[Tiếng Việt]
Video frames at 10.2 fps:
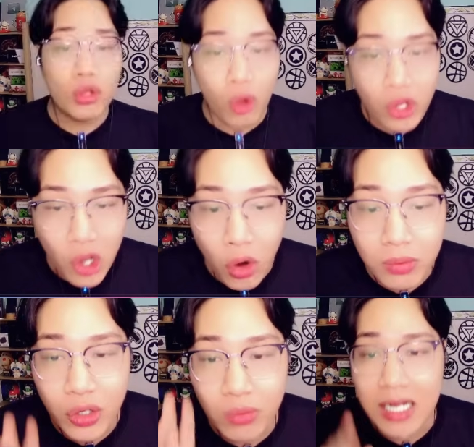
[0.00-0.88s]
cuối
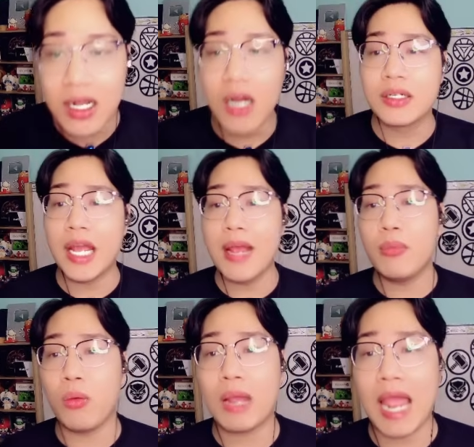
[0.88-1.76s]
cùng thì chúng ta cần
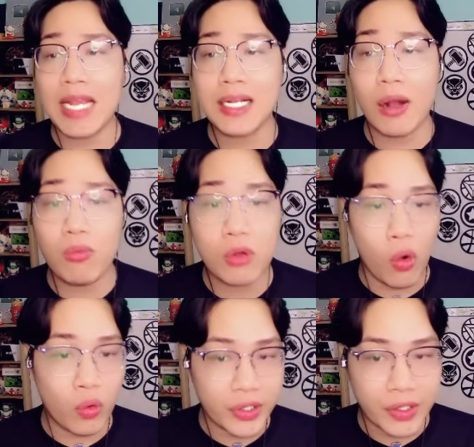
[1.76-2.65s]
thêm một cái công
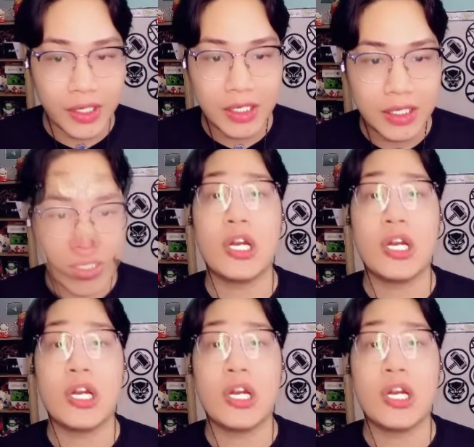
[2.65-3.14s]
cụ nữa